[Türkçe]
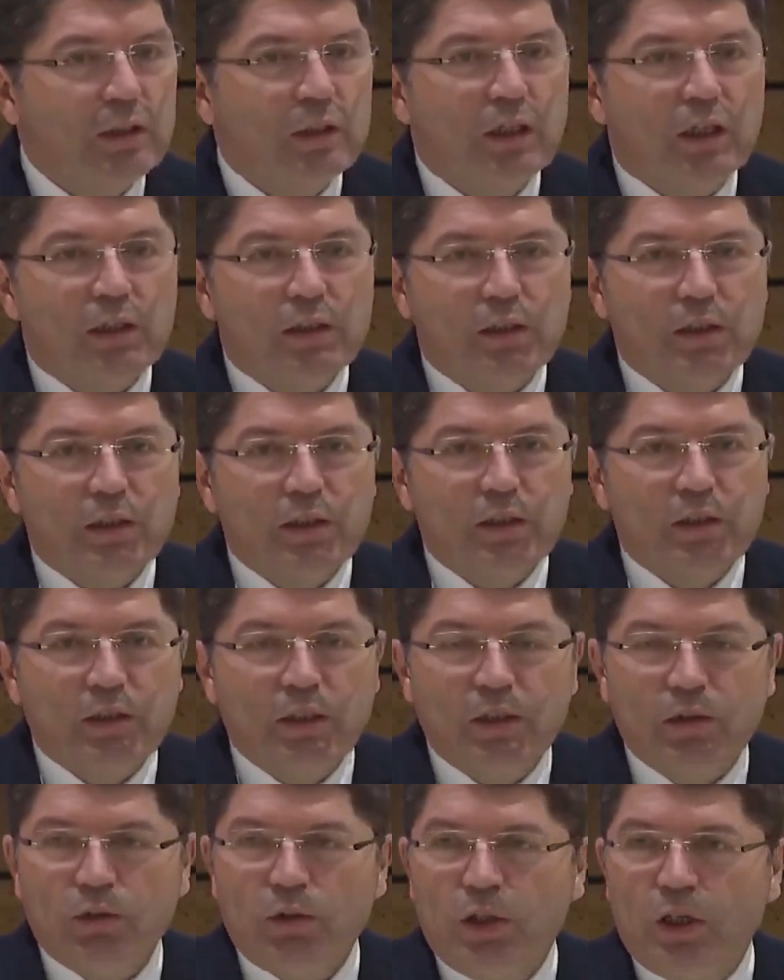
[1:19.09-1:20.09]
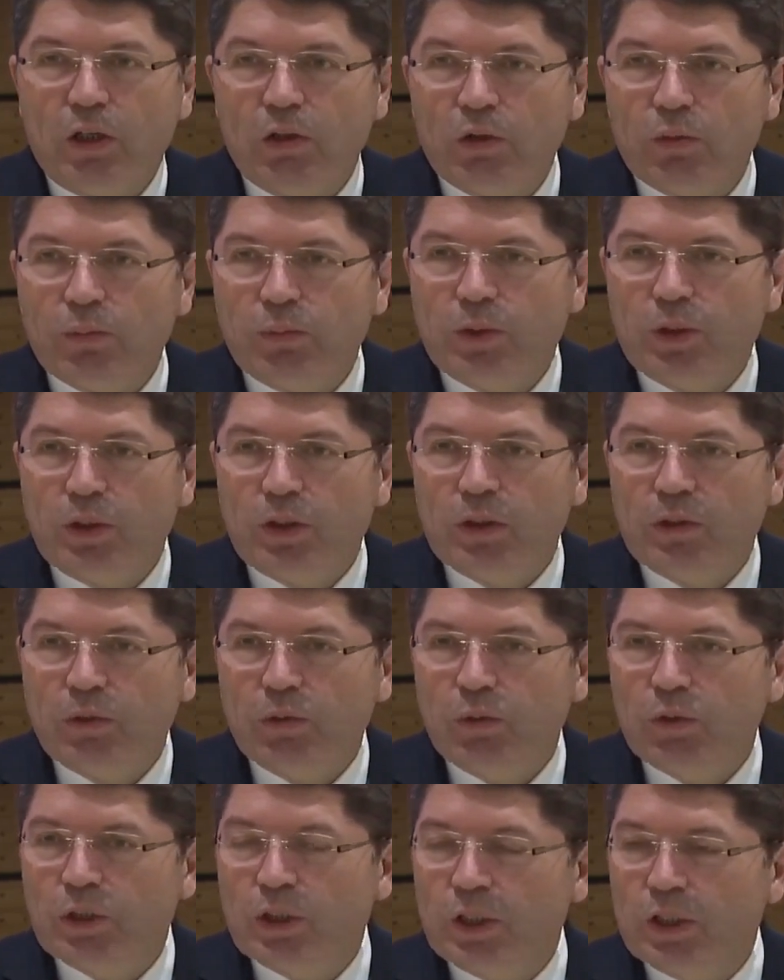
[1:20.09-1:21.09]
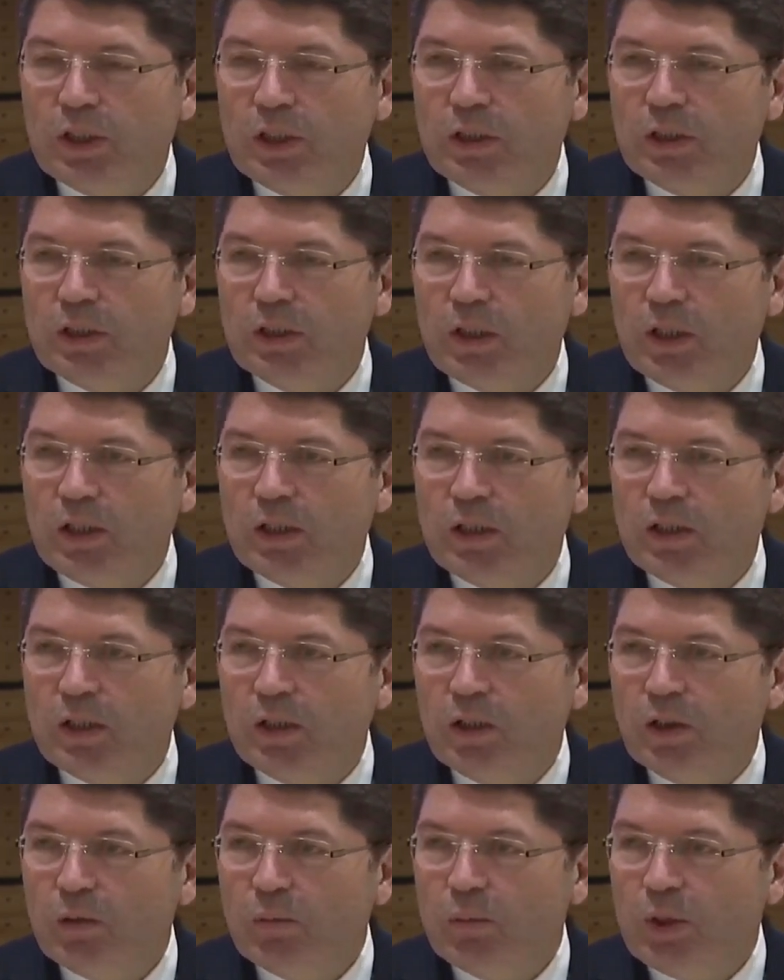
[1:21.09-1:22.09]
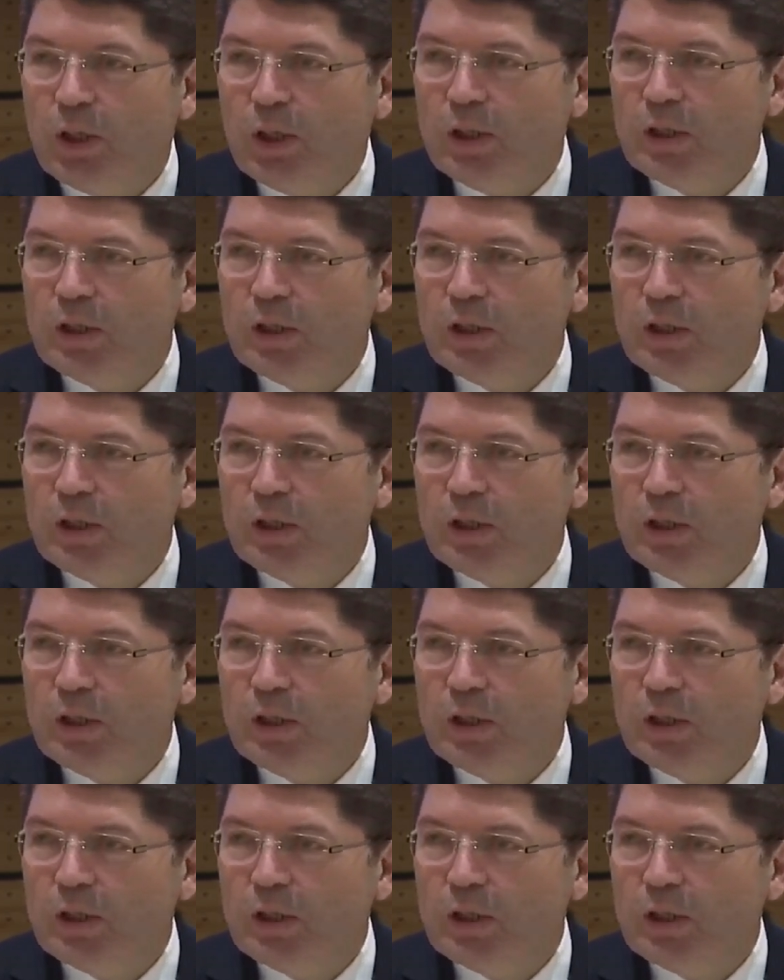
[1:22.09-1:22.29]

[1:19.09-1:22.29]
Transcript: kadın hakları diyen o Avrupa ülkelerinden